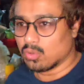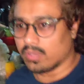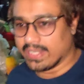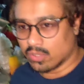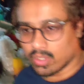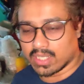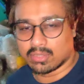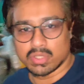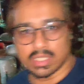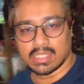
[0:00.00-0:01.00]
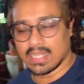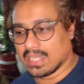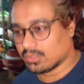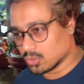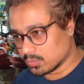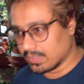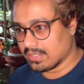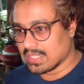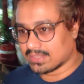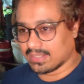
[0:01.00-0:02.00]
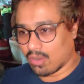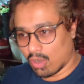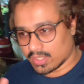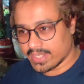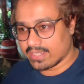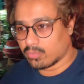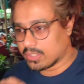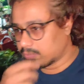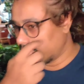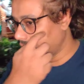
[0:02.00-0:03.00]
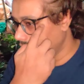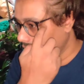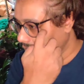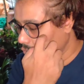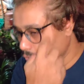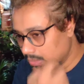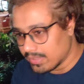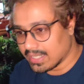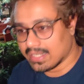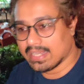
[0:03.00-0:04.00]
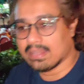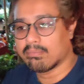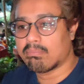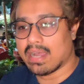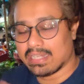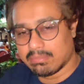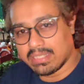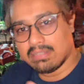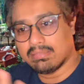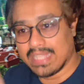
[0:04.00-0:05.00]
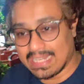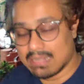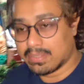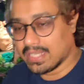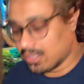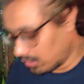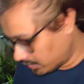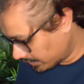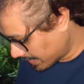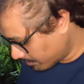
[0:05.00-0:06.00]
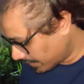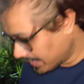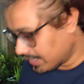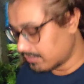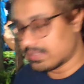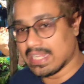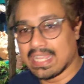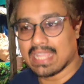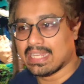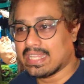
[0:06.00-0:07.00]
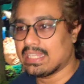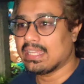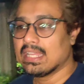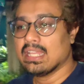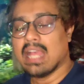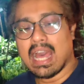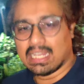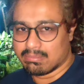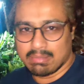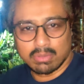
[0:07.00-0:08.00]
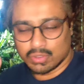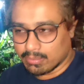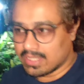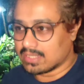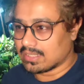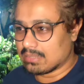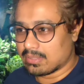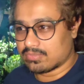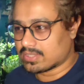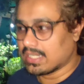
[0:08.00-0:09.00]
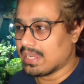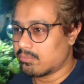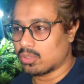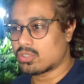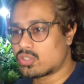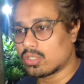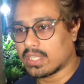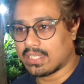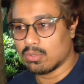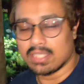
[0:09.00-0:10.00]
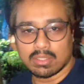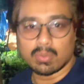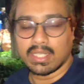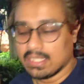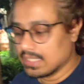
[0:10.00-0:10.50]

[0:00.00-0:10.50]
यू नो इंडोर अगर कुछ रखना है तो उसमें जैसे ऑल्टरनेट वेज में उसमें भी रखना है पानी भी देखना पड़ेगा ऑल्ट्राइन के ठीक है कि नहीं है हालांकि मैं वो सभी करता था बट स्टिल आई नॉट श्योर कि क्यों ऐसा हुआ